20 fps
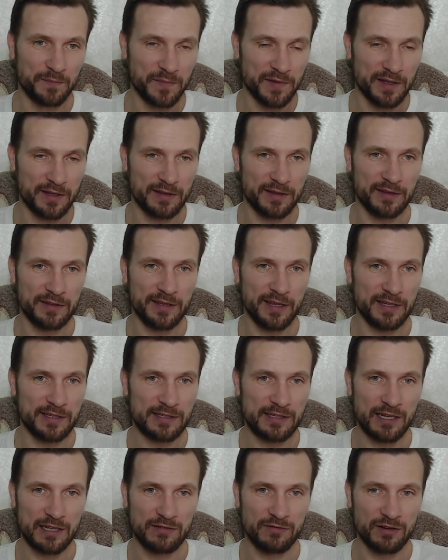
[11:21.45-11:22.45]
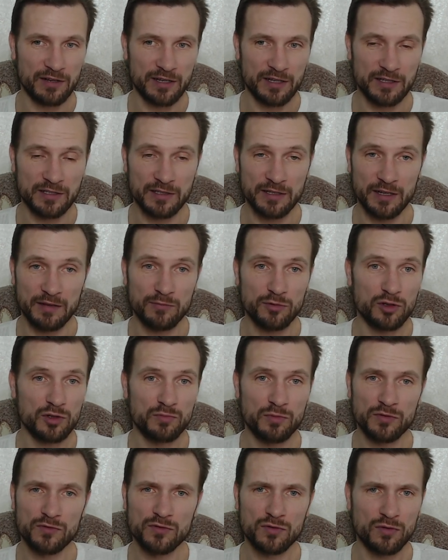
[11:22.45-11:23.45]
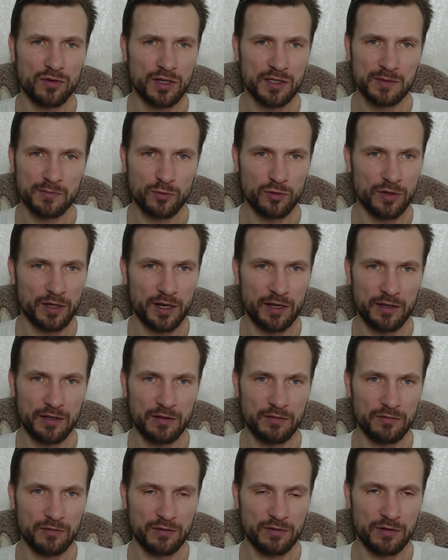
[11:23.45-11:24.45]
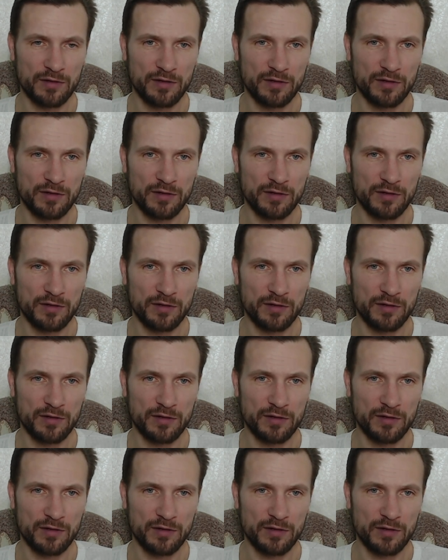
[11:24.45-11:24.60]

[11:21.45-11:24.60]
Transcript: 10 лет во Христе, и может быть в сто раз мудрее него.